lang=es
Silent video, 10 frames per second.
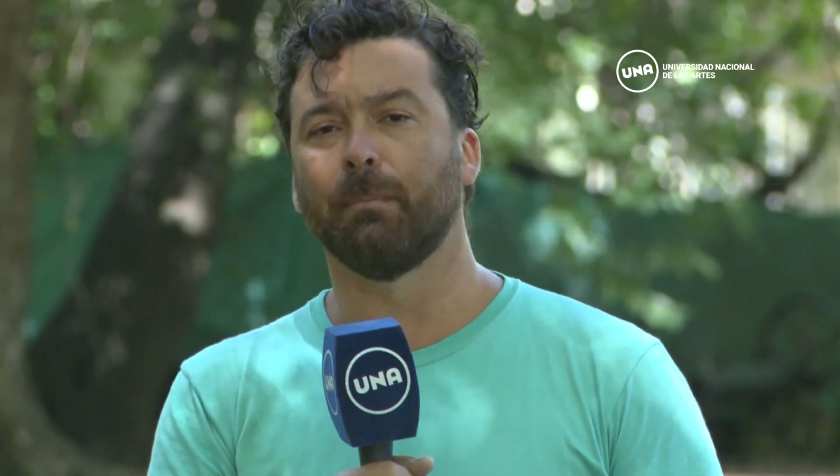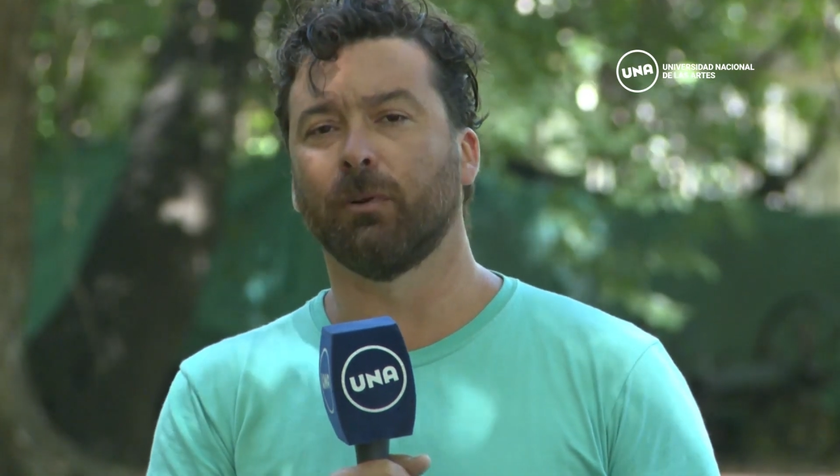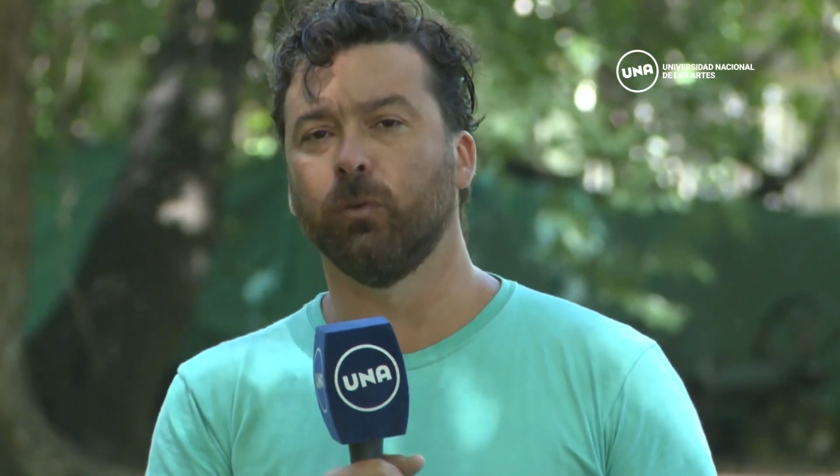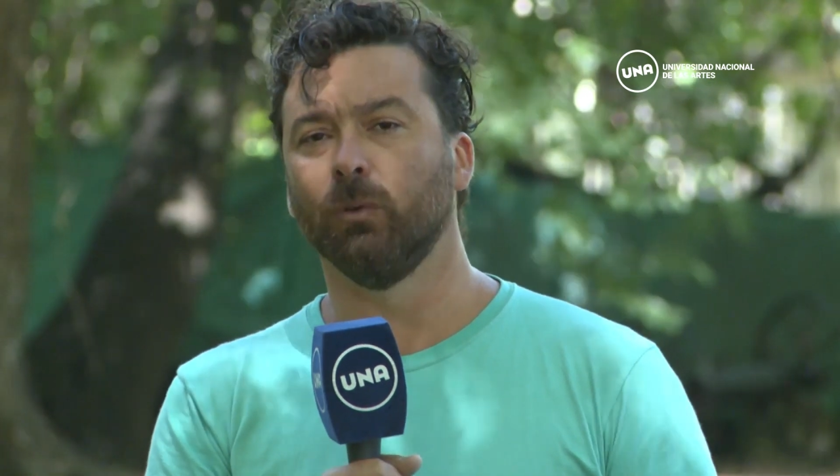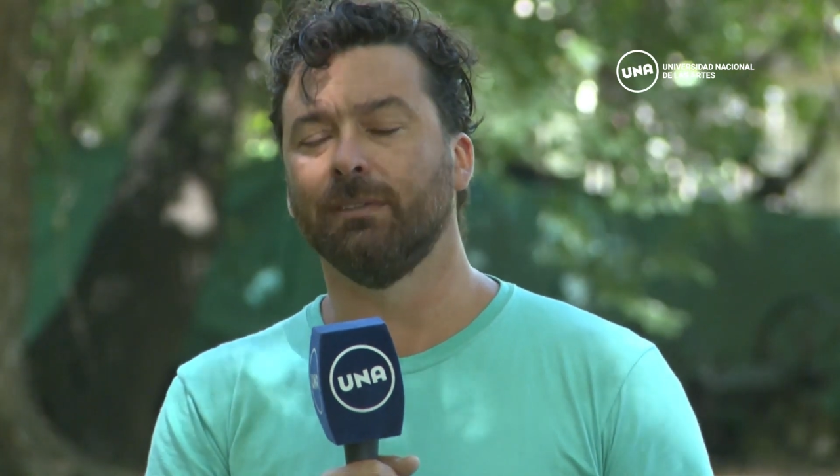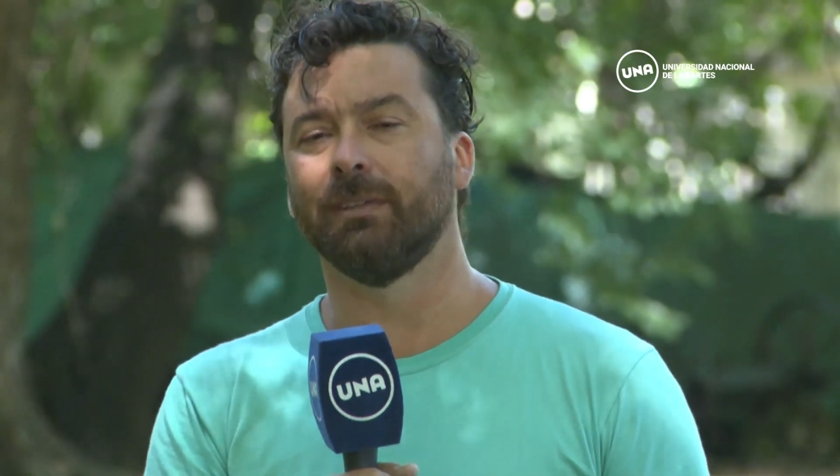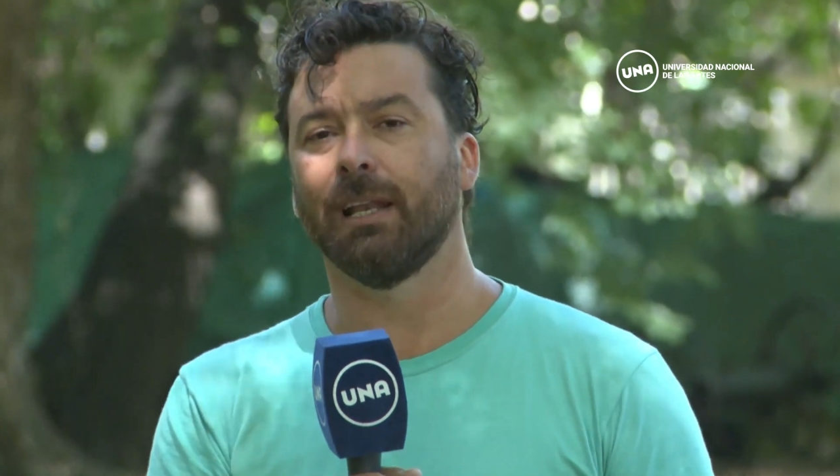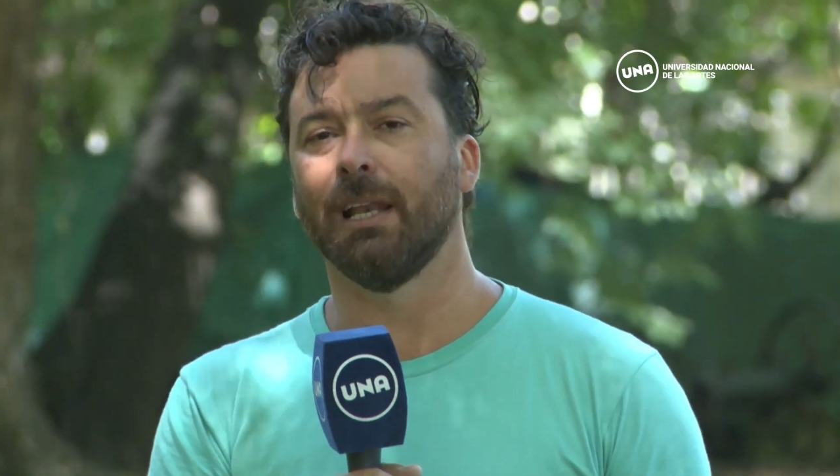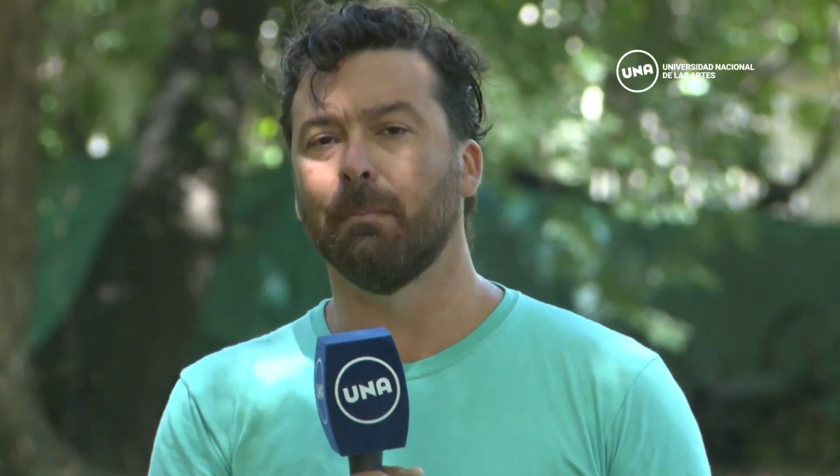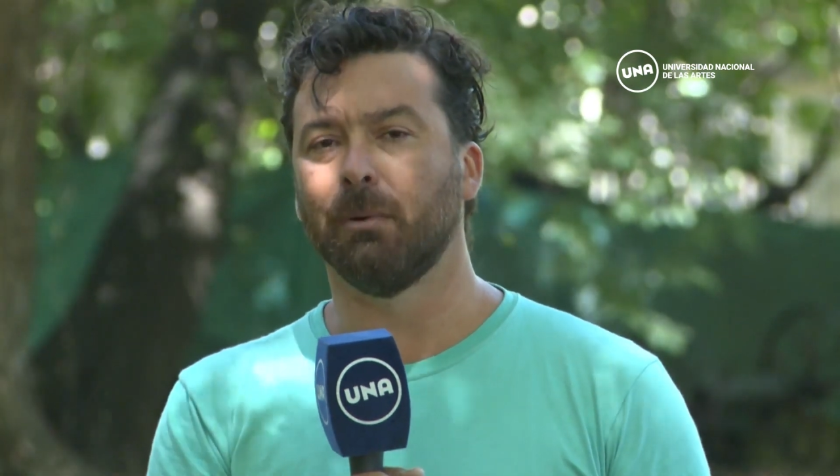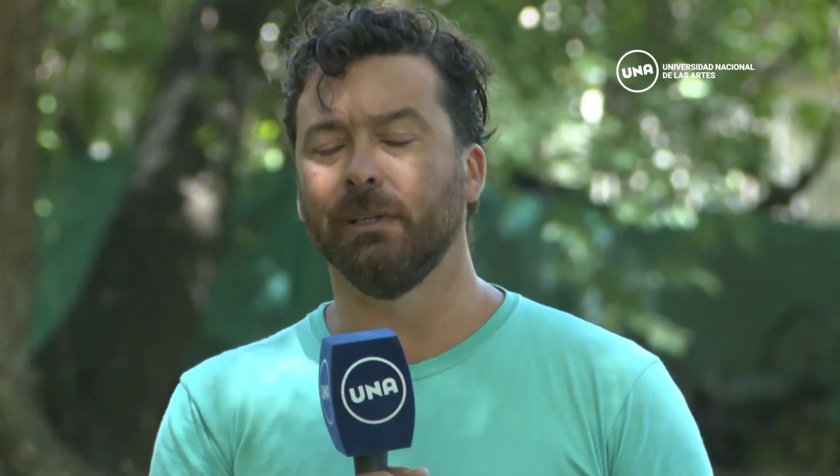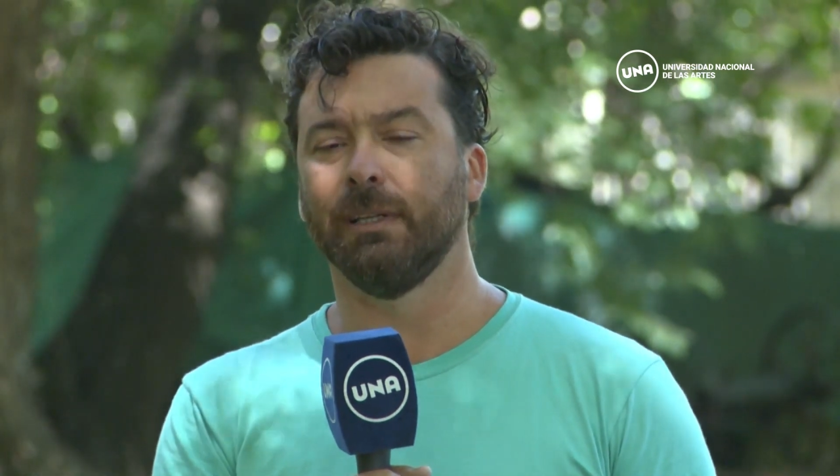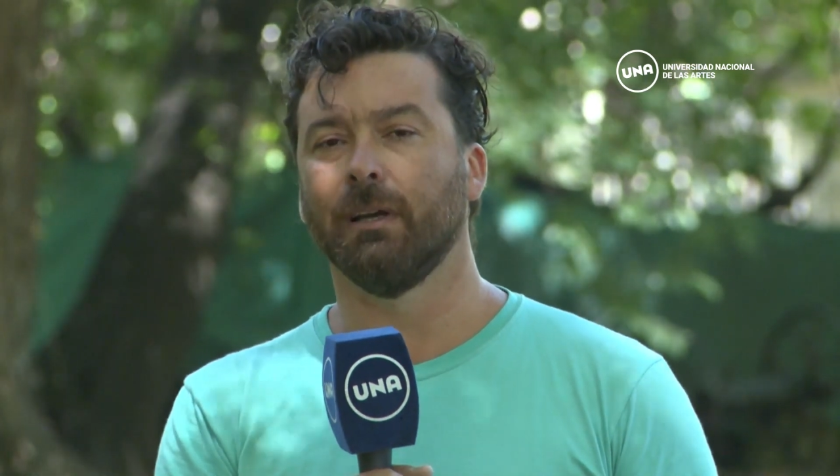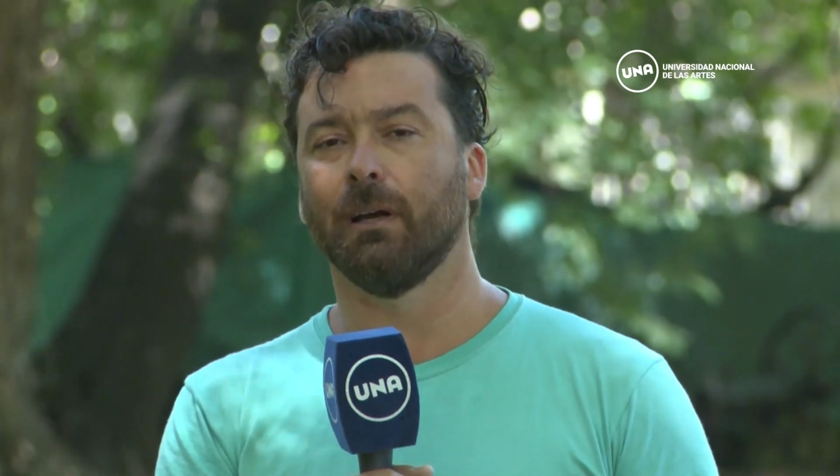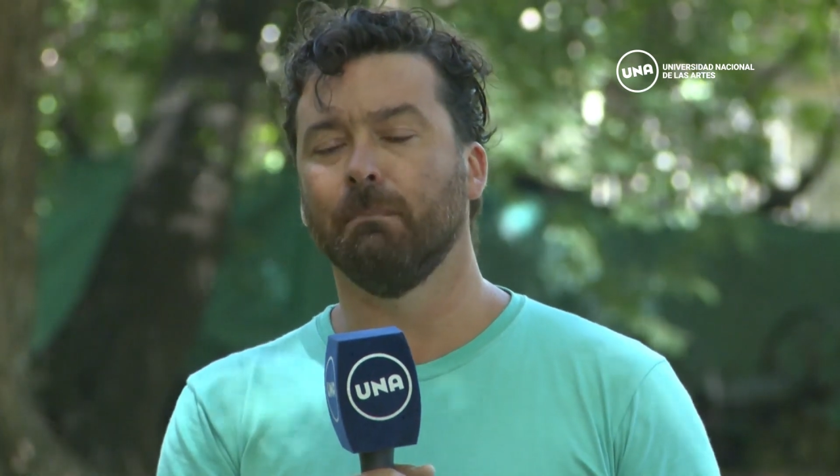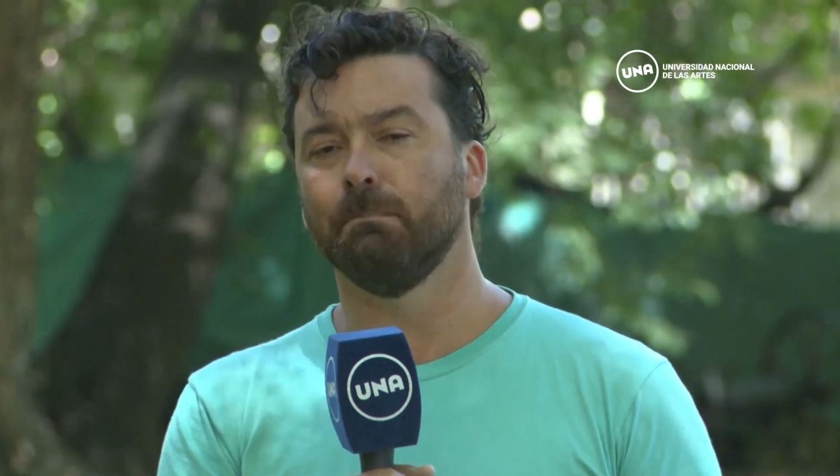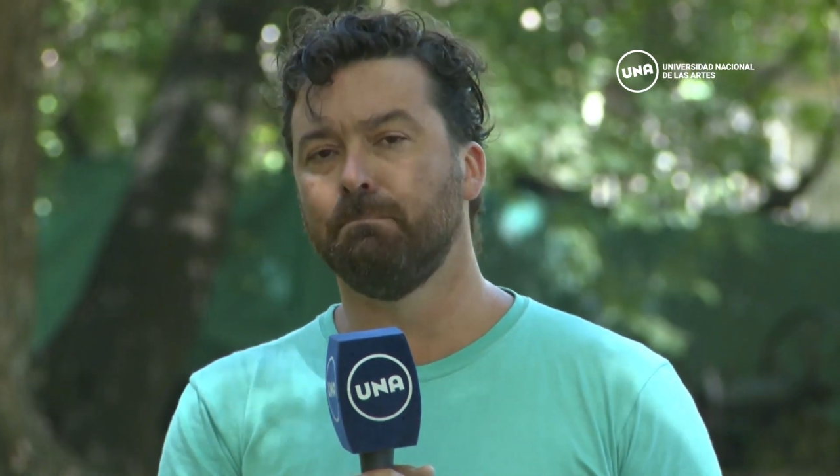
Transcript: profundizar en la política